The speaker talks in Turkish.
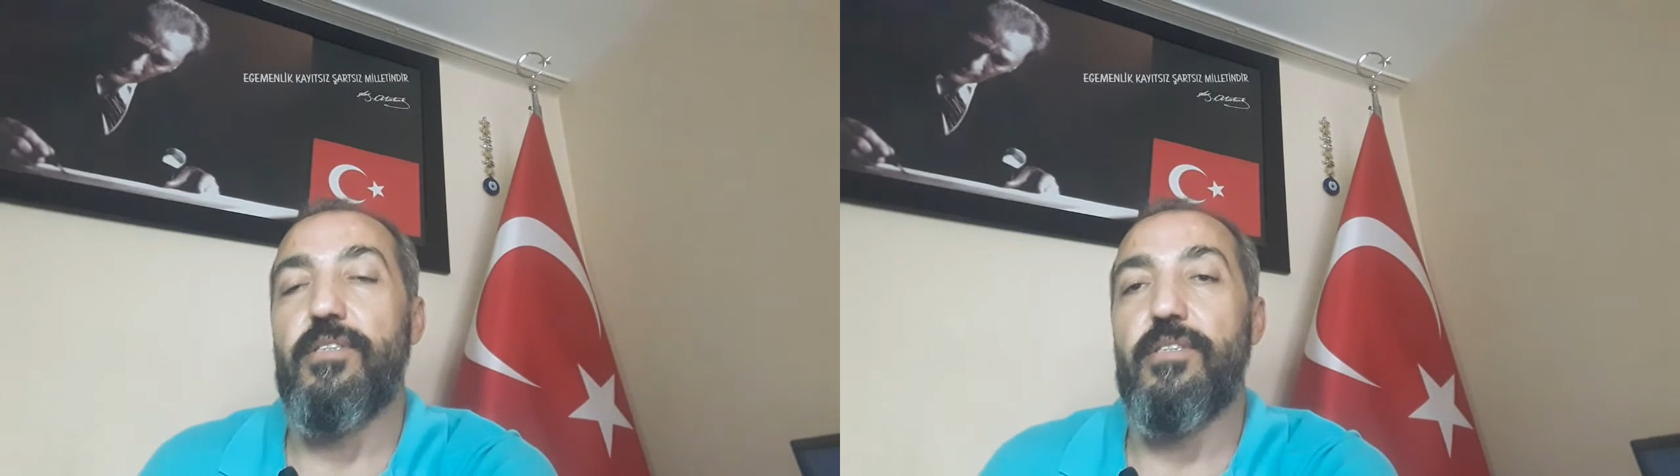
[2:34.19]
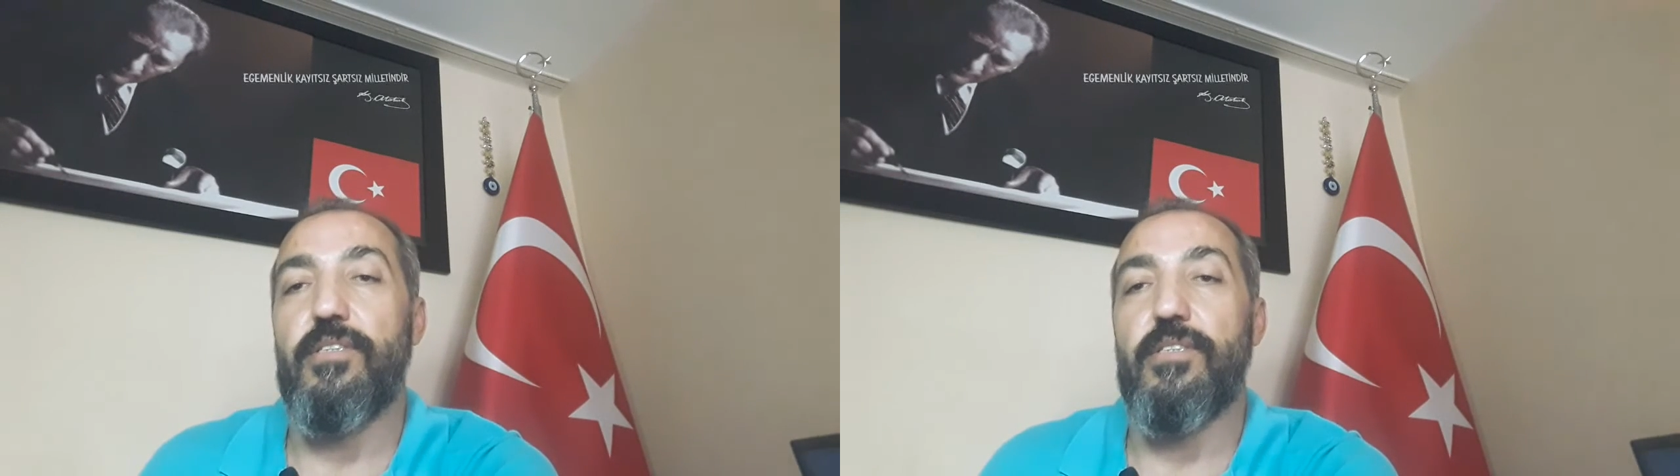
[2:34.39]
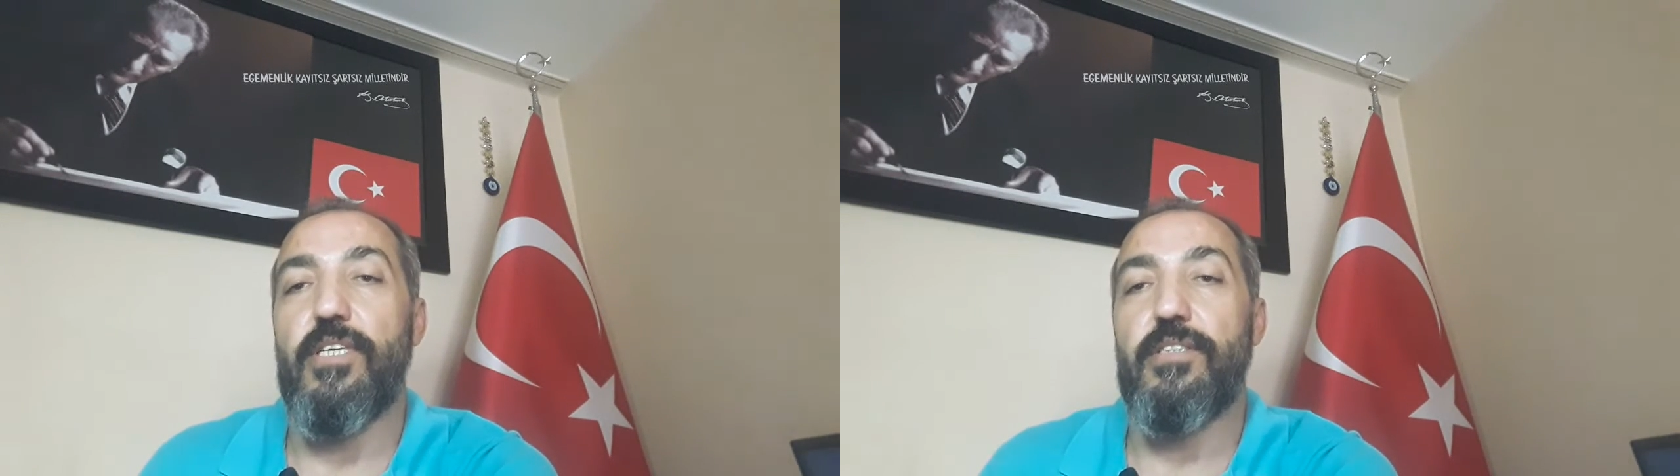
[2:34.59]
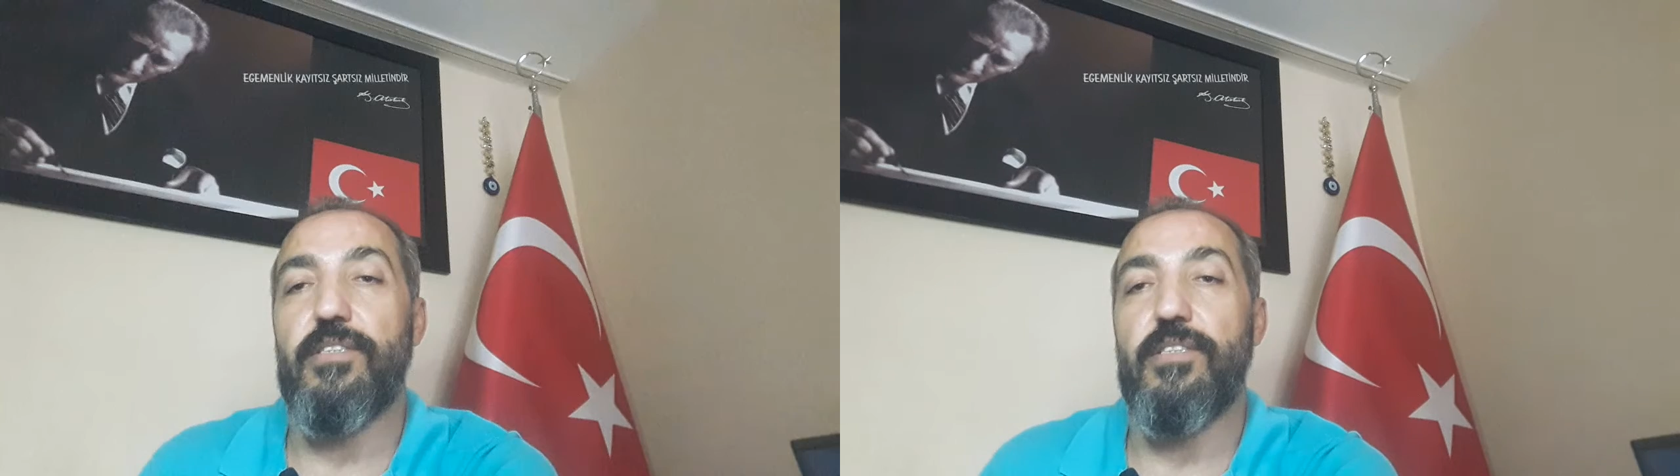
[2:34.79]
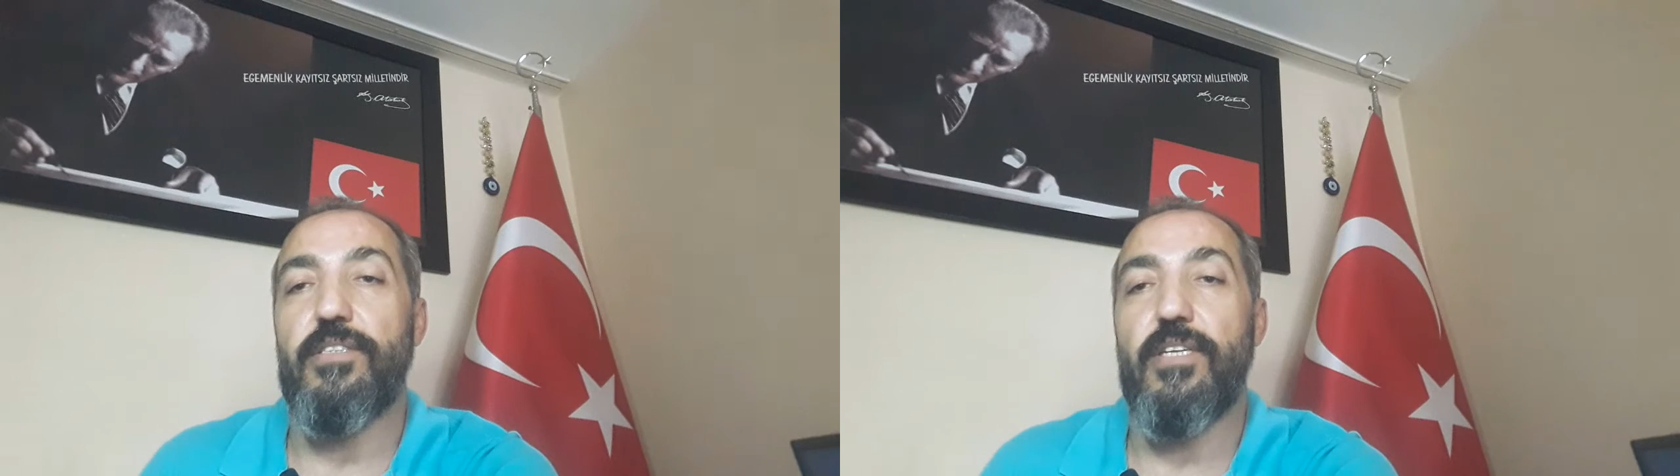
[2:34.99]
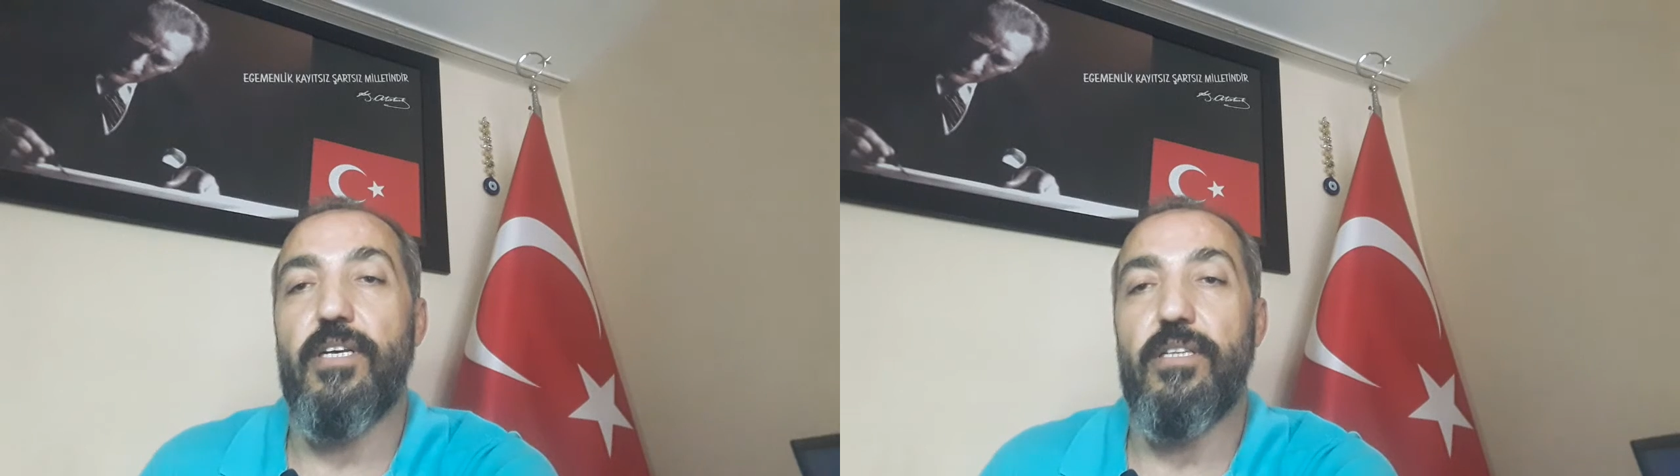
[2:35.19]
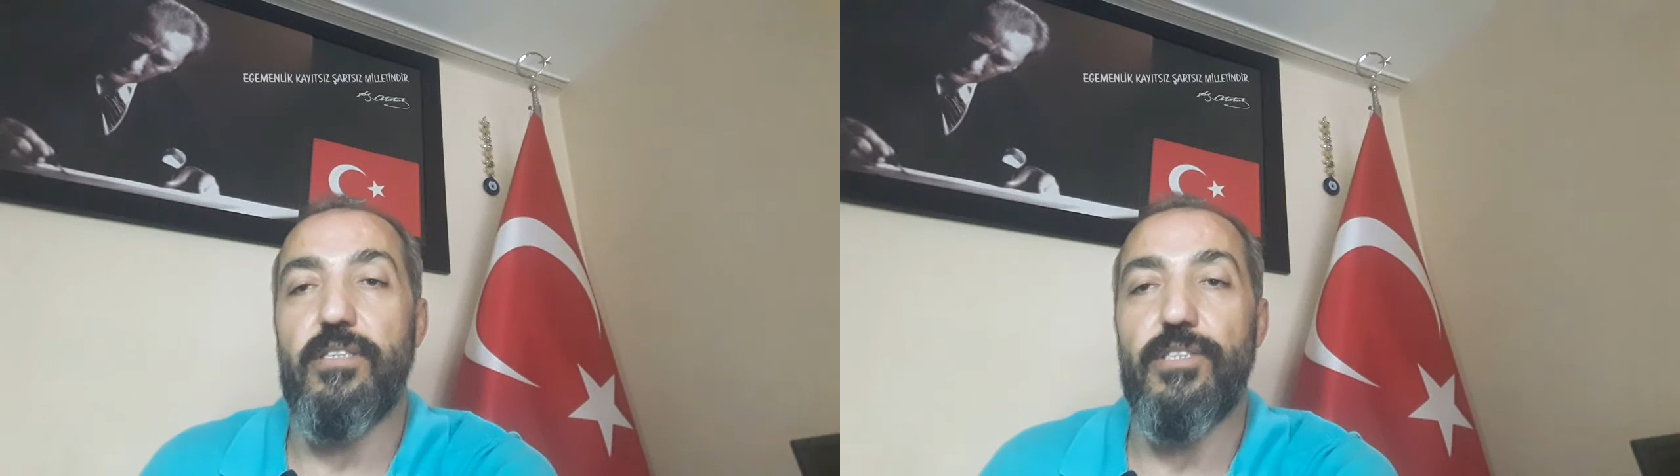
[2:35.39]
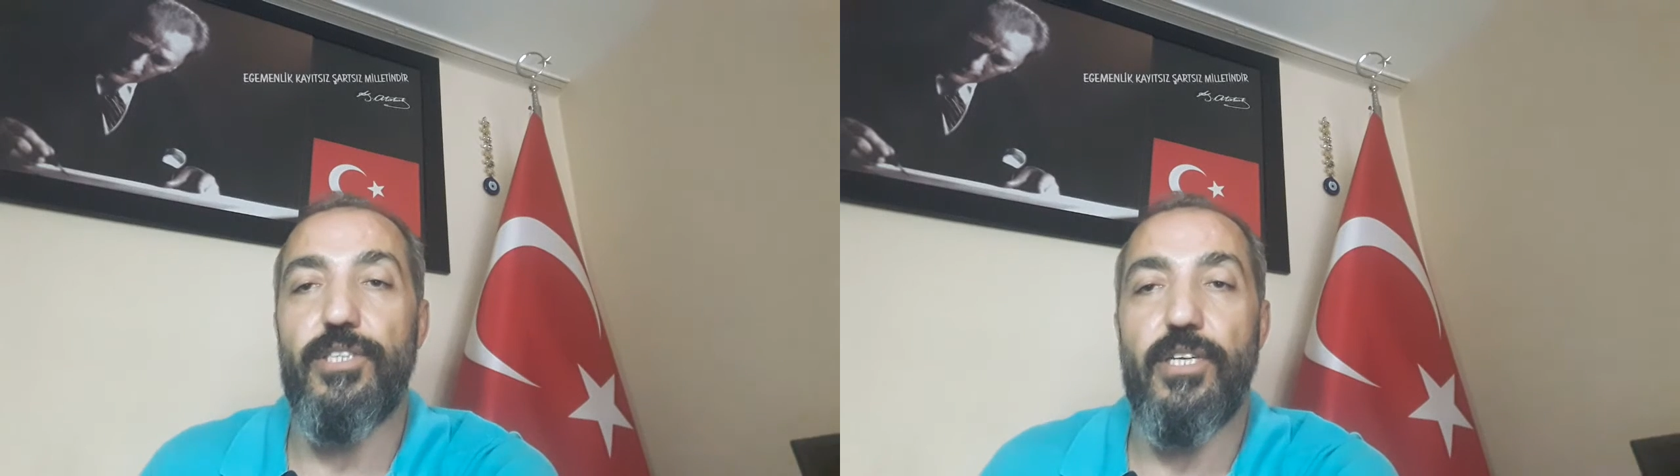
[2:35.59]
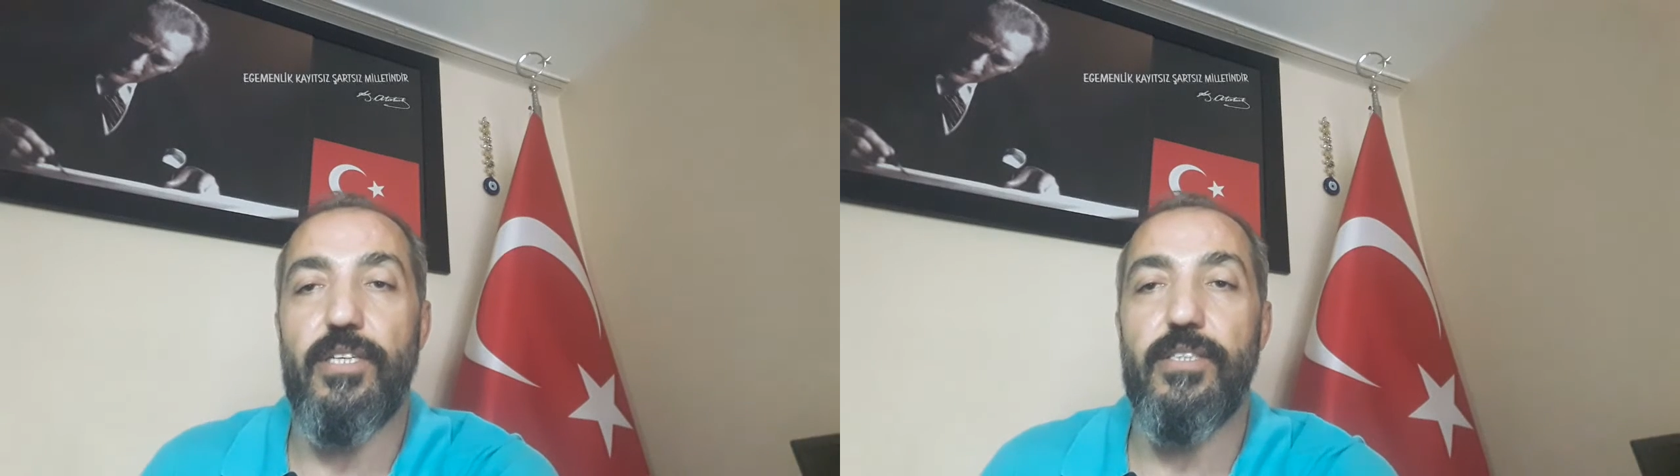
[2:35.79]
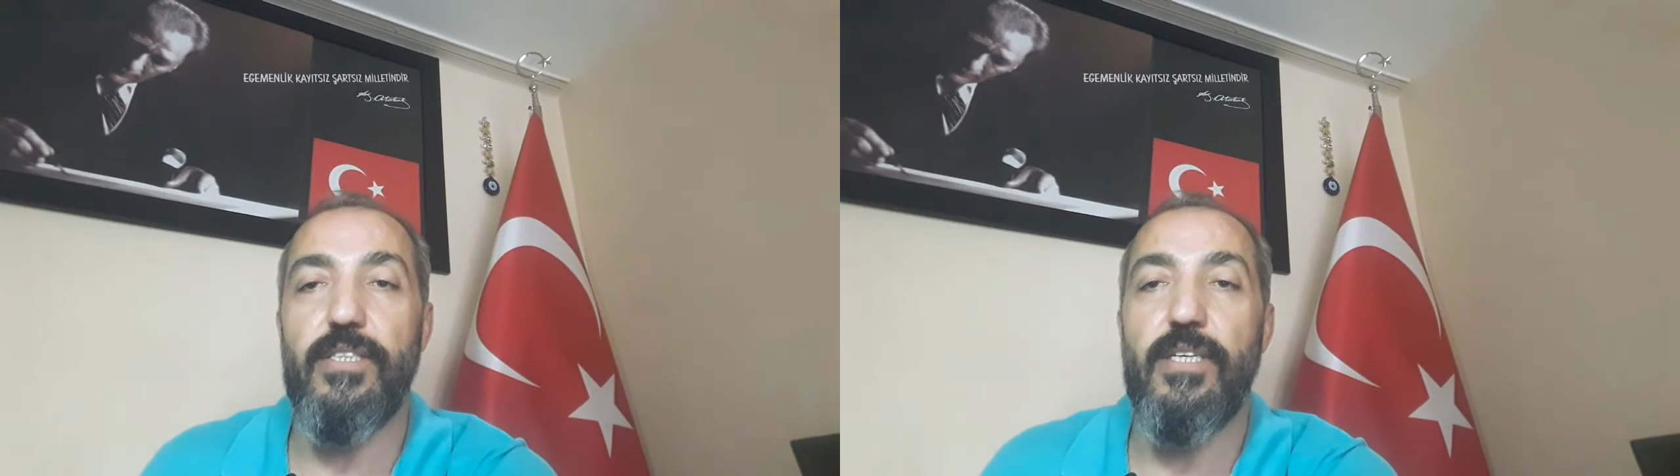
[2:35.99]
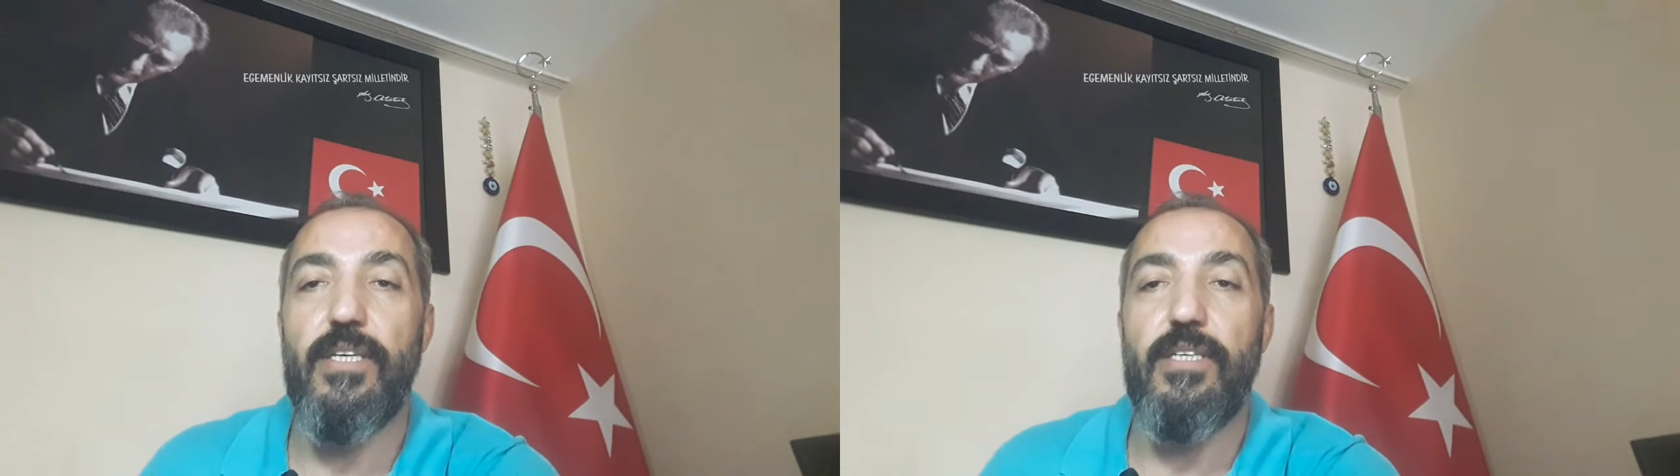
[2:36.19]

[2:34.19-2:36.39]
e, getiri sağlayacağını